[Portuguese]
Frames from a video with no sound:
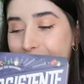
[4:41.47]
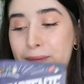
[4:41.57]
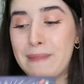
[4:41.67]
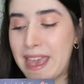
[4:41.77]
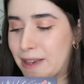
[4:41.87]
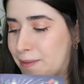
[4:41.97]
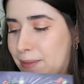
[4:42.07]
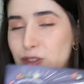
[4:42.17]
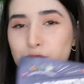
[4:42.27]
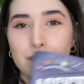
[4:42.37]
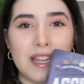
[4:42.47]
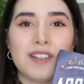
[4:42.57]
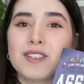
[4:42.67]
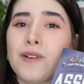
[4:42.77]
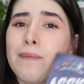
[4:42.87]
Eu amei, eu amei os
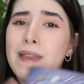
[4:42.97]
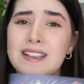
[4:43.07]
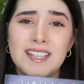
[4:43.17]
brindes, eu amei